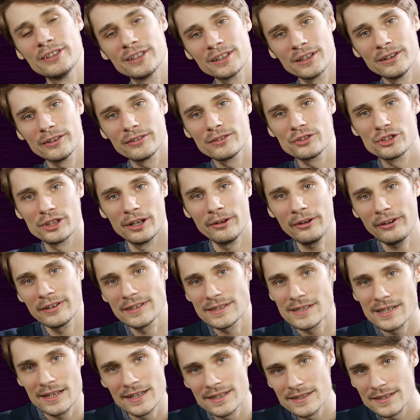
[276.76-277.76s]
da draußen schaut euch
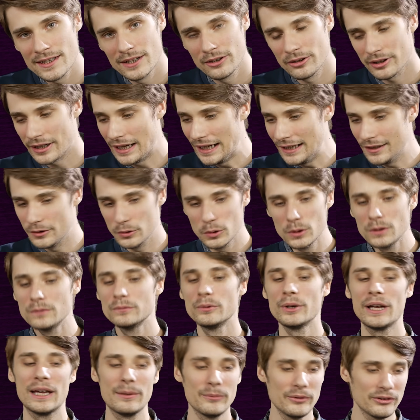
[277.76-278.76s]
das die ganze Zeit auch an.
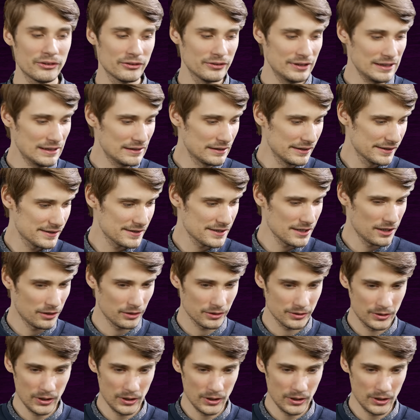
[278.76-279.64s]
Irgendwoher müssen die Klicks ja auch